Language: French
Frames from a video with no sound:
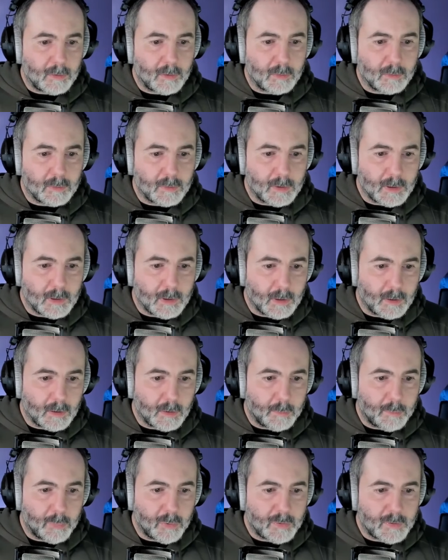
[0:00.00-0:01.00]
qui ont des
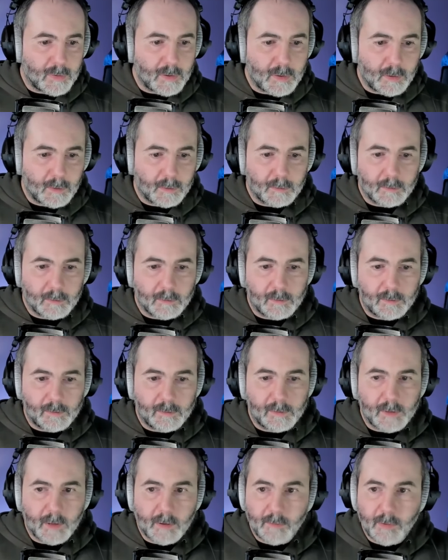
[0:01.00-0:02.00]
petits
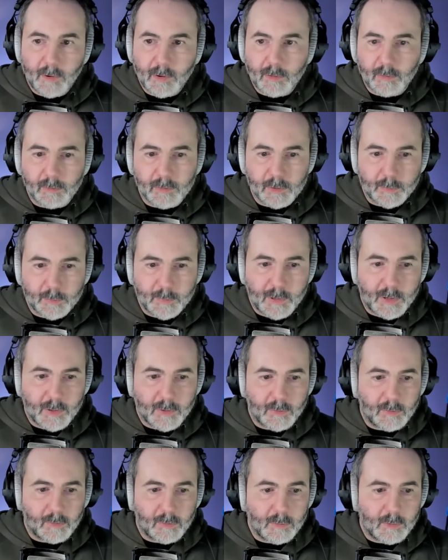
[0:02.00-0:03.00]
serveurs, je parlais
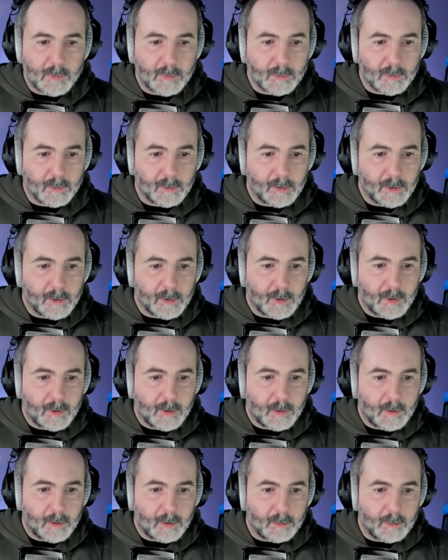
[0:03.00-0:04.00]
justement
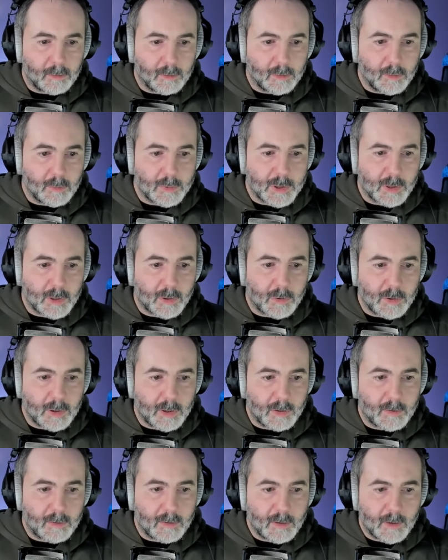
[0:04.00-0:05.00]
d'objets
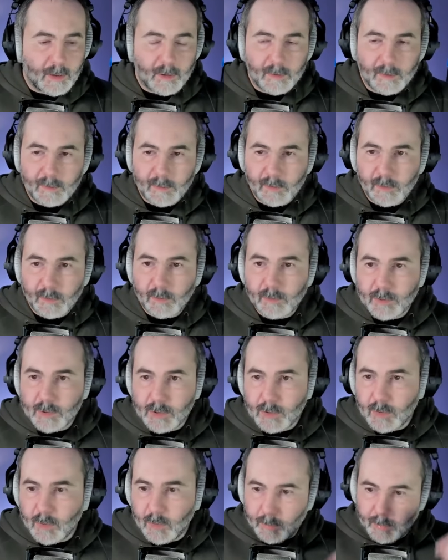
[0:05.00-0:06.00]
connectés, c'est ce
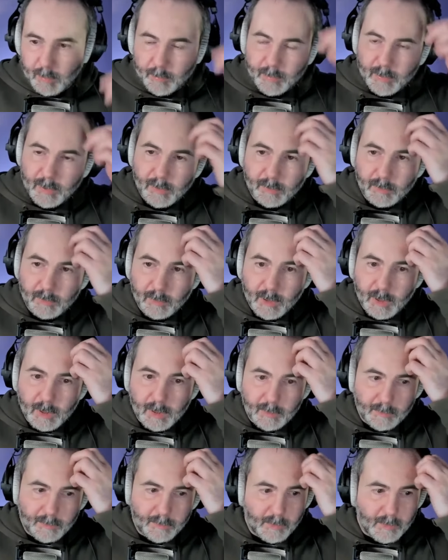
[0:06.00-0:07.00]
genre de population là
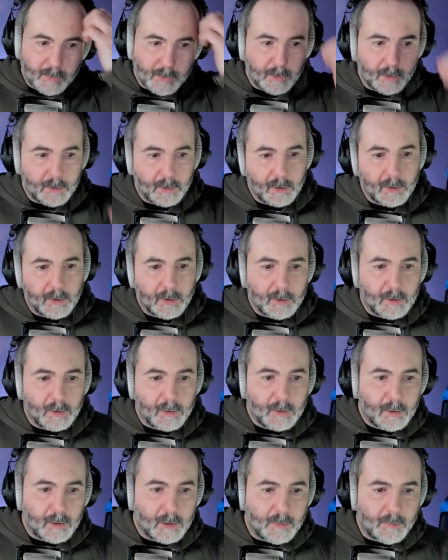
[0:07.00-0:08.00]
qui vont
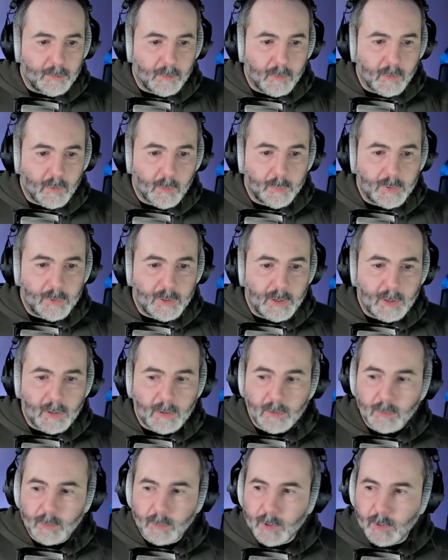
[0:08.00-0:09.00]
qui vont compiler
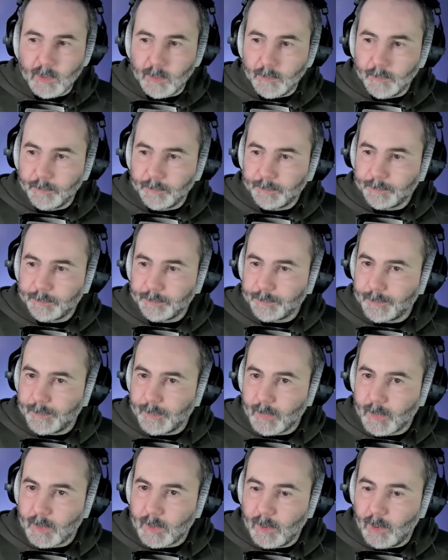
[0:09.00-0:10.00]
le noyau.
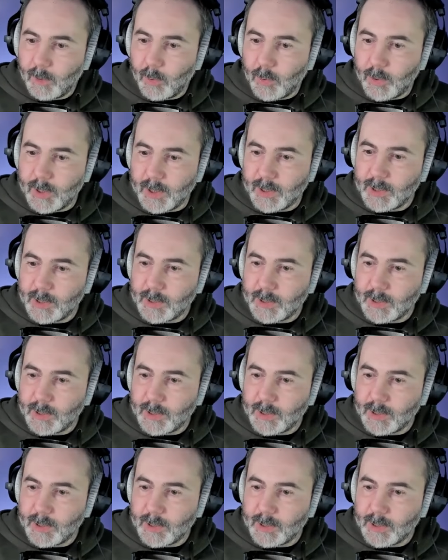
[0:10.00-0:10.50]
René.